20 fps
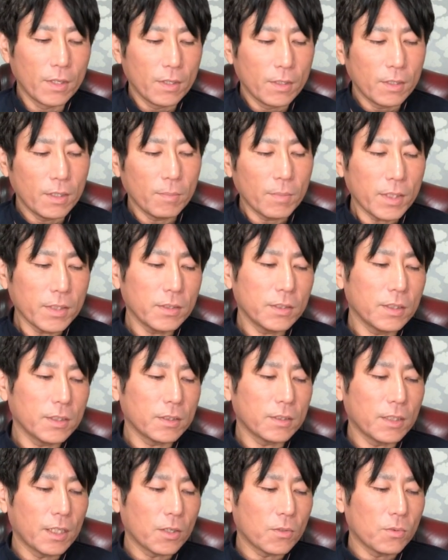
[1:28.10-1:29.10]
でまずで
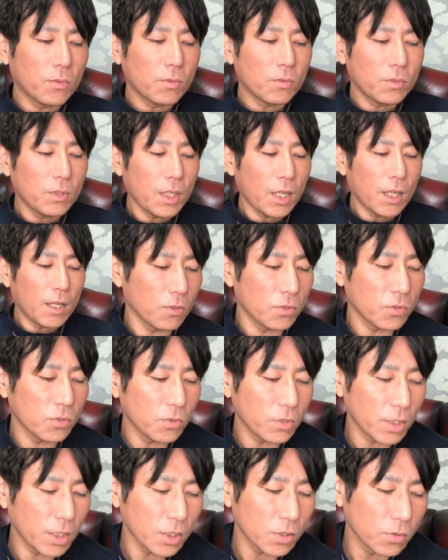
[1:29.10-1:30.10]
すねここでご
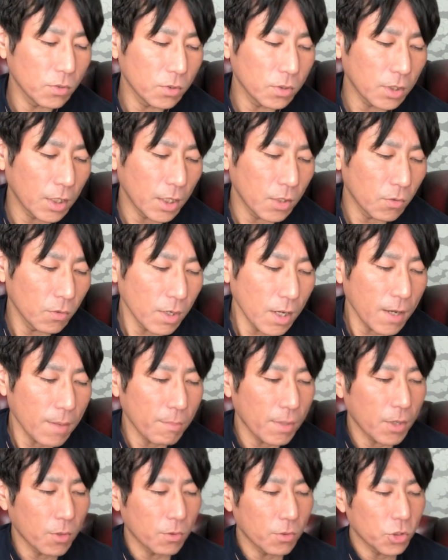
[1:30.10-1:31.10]
紹介しておきたいのが、
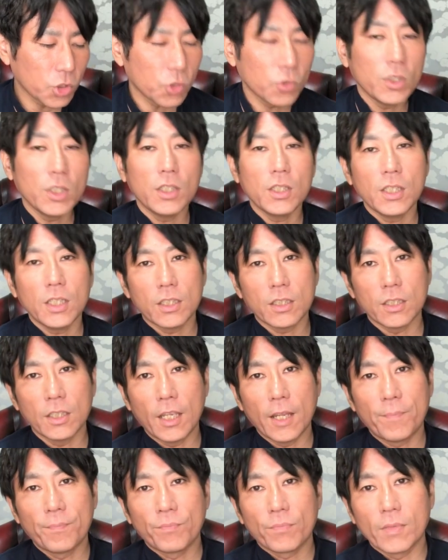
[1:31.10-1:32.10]
まあ、御朱印です
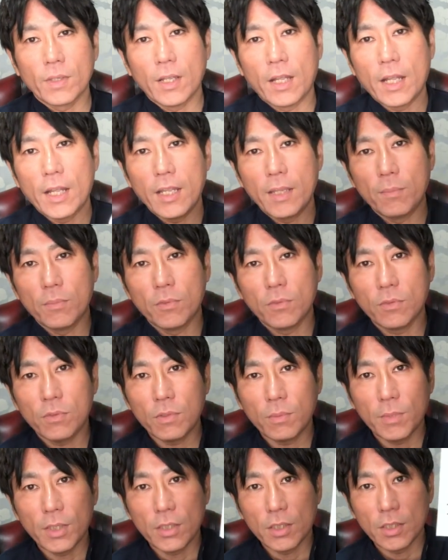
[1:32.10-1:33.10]
ねはい物
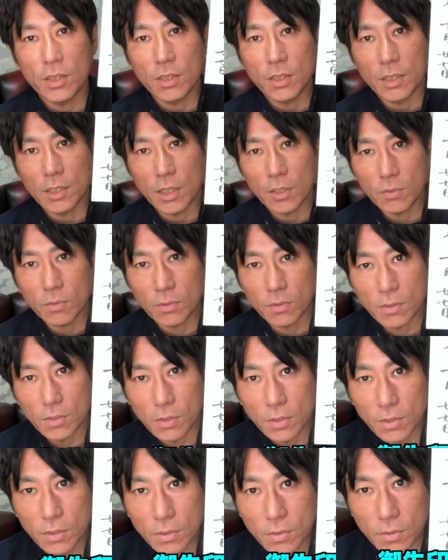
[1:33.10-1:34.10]
の部神社の
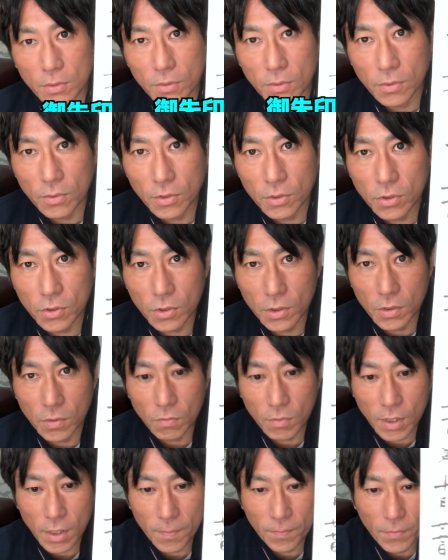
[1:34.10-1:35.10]
御朱
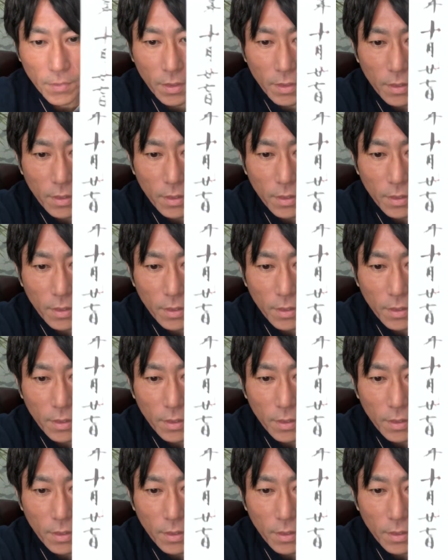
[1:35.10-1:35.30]
印は、